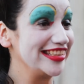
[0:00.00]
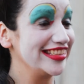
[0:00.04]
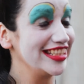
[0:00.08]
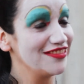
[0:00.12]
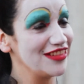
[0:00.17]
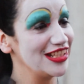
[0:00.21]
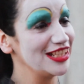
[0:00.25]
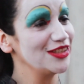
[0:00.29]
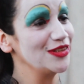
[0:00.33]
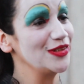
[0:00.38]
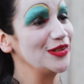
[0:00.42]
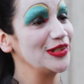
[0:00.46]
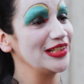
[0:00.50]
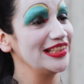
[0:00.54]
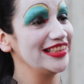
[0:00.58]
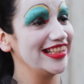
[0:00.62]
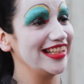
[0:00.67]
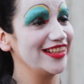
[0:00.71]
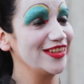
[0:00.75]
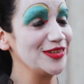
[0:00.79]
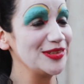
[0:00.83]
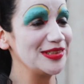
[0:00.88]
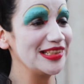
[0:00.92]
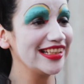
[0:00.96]
esté viendo
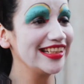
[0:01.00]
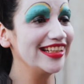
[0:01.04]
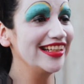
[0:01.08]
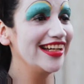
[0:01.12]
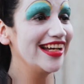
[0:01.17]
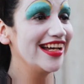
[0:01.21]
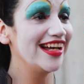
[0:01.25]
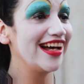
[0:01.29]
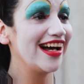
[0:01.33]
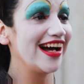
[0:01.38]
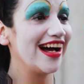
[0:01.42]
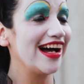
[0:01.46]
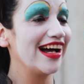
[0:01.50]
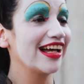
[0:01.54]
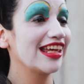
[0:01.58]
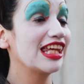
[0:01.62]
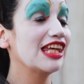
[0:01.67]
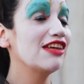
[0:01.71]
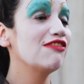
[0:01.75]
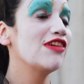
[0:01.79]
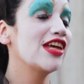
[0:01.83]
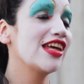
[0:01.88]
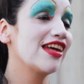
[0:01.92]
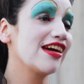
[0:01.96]
esta nota, a
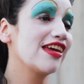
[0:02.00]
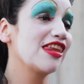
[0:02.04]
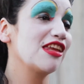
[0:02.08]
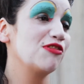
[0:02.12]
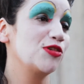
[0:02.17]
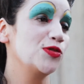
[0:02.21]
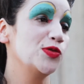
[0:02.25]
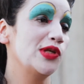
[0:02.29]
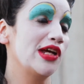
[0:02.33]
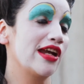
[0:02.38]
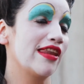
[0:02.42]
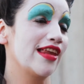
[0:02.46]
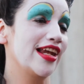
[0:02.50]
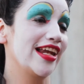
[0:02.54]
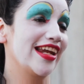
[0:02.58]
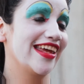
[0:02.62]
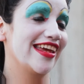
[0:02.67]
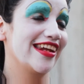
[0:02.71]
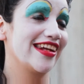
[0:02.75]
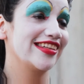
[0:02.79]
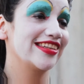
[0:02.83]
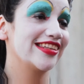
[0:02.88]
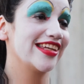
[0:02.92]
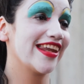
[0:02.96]
que venga a disfrutar de La
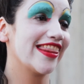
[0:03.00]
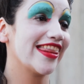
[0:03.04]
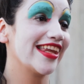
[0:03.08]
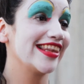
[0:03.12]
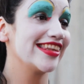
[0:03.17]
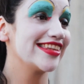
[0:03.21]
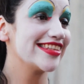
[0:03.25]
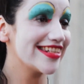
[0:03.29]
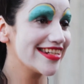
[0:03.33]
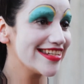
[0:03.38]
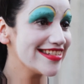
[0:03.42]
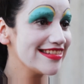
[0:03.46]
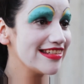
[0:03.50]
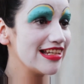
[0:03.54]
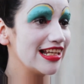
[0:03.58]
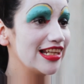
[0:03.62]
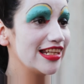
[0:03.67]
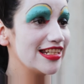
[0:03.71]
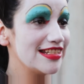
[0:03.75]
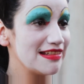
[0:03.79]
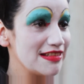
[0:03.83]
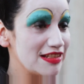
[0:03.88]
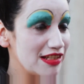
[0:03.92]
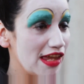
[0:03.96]
Negra Esther del 13
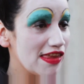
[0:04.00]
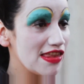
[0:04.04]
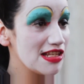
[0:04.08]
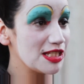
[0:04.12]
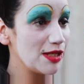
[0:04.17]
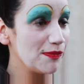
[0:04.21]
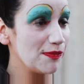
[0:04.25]
al 16 de